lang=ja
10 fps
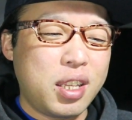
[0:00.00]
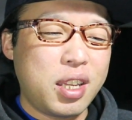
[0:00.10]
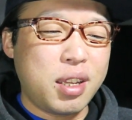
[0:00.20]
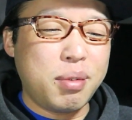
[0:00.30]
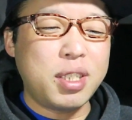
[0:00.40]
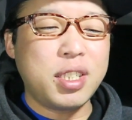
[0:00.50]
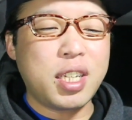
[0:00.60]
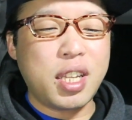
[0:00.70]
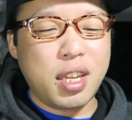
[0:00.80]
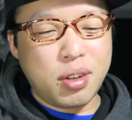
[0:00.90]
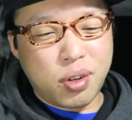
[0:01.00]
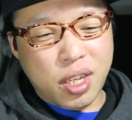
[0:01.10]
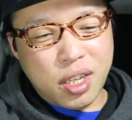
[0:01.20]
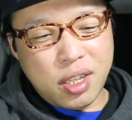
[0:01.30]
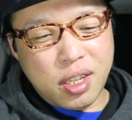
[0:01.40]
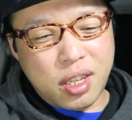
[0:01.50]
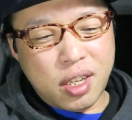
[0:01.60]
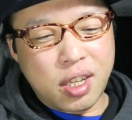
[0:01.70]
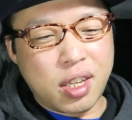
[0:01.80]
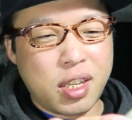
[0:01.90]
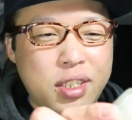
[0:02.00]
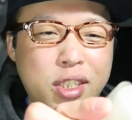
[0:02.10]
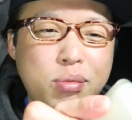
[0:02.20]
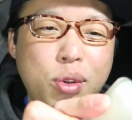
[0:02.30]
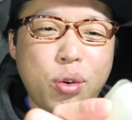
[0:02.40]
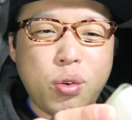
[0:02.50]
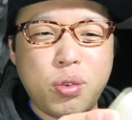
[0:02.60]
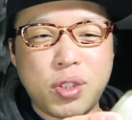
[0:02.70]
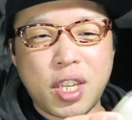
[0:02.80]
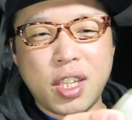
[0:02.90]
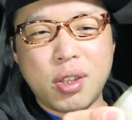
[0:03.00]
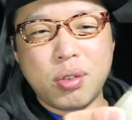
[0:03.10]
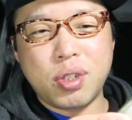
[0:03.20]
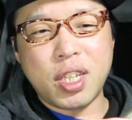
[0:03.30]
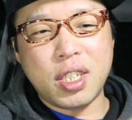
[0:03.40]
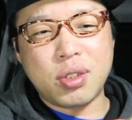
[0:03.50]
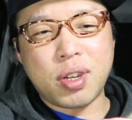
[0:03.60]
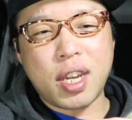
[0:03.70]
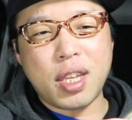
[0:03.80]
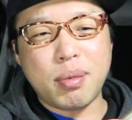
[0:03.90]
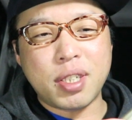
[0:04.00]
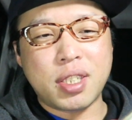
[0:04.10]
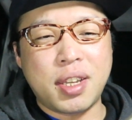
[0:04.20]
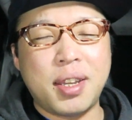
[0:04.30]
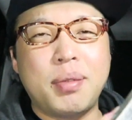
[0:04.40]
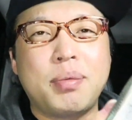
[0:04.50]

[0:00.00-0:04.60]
で、まあ、実際ね、これ、えー、寿命的なのを裏に一応書いてまして、